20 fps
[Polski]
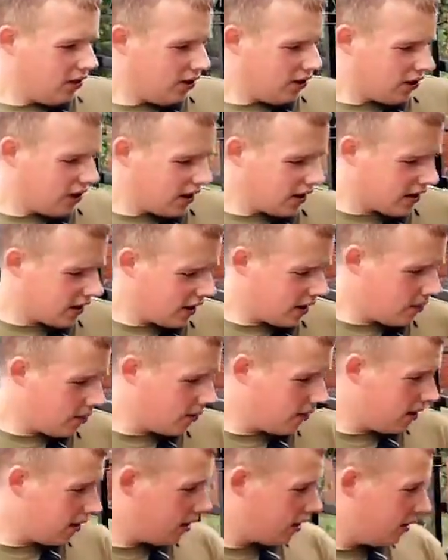no i
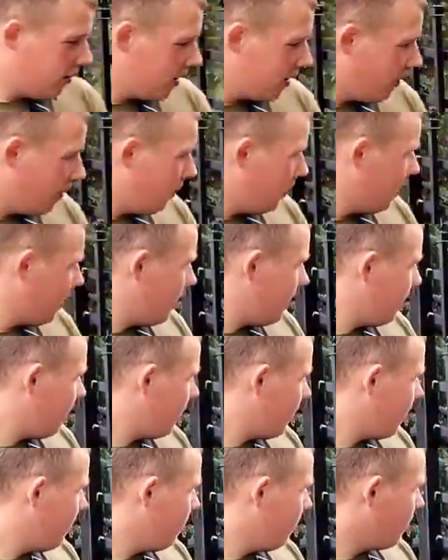orkiestra mogła już sobie swobodnie
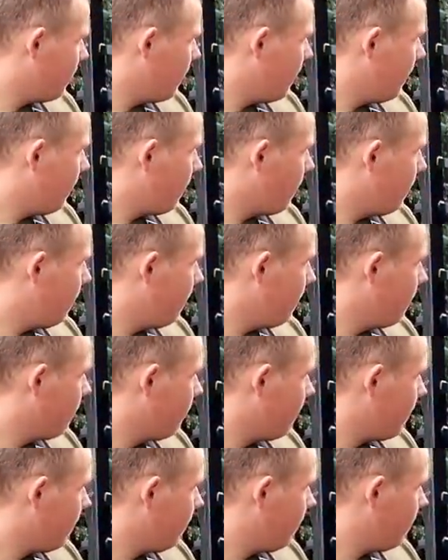działać, nie było żadnych
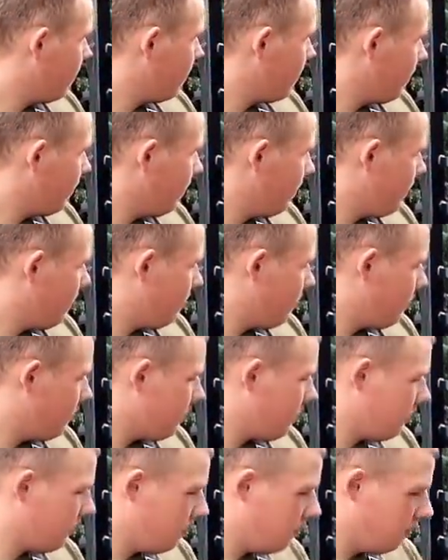problemów, że ktoś stąd ją
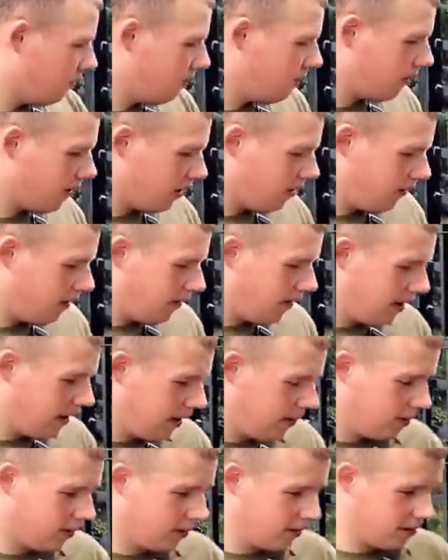po prostu no,
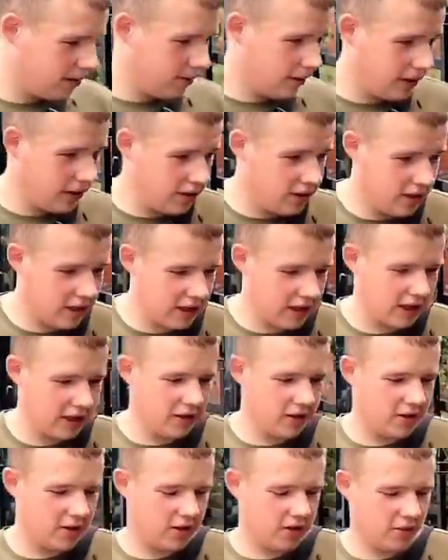wywali, bo zmieni się
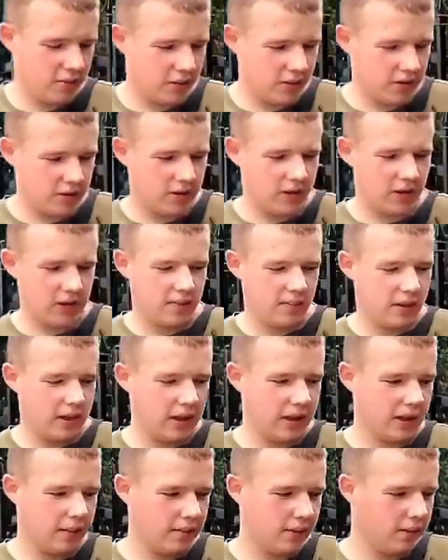jakiś, bo coś się
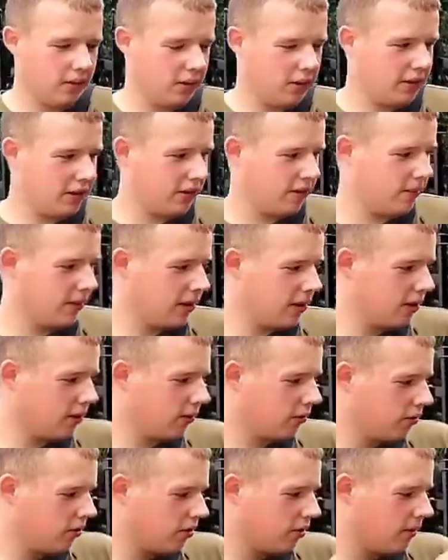zmieni, albo liceum będzie
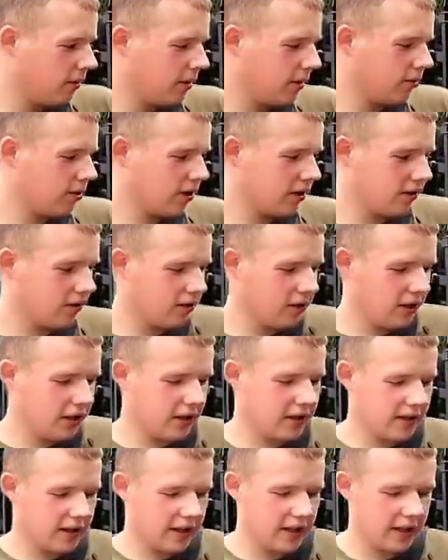chciał tu zrobić na przykład
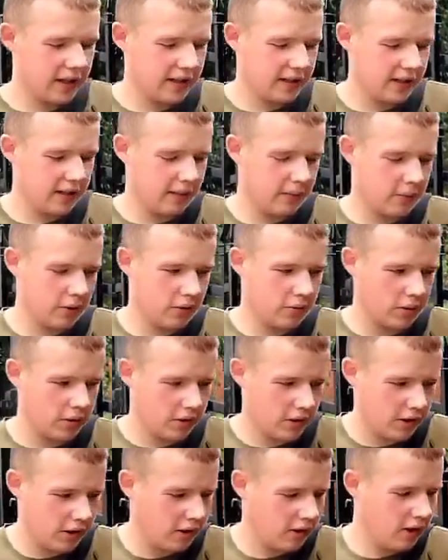kolejne sale lekcyjne w
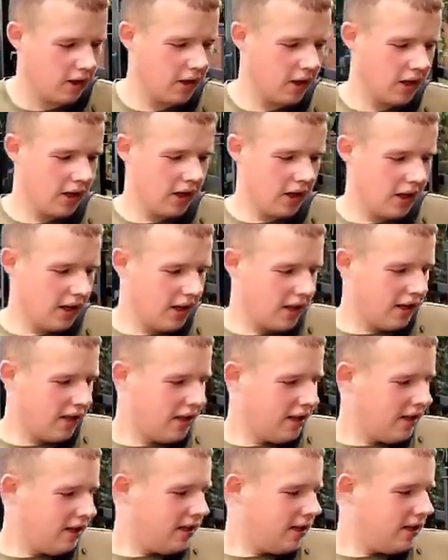przyszłości.
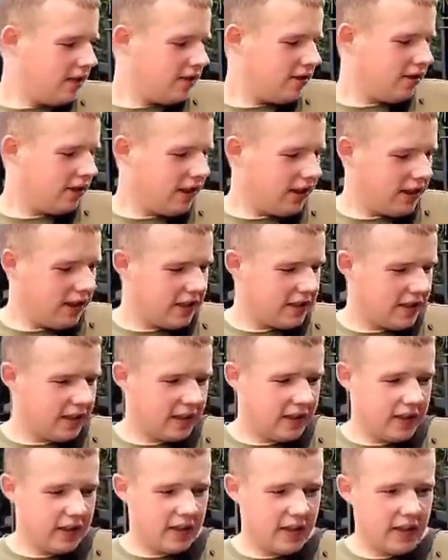No ale
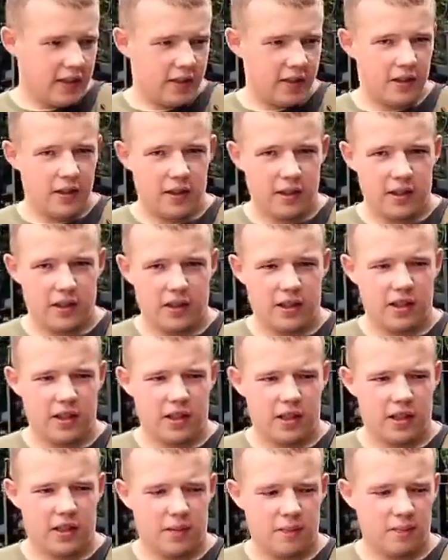niestety yy,
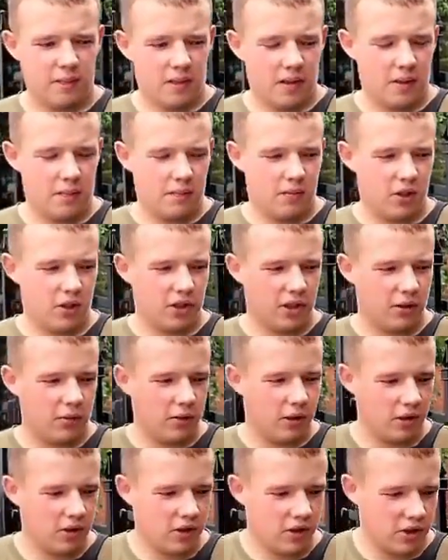
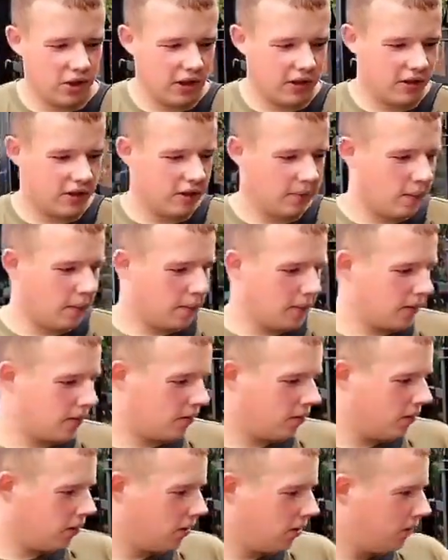przyszedł gorszy czas, że po
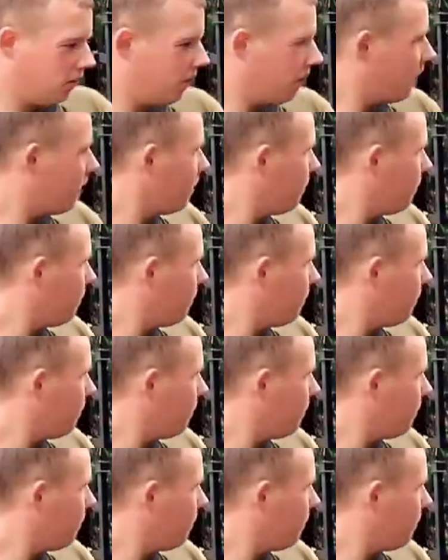prostu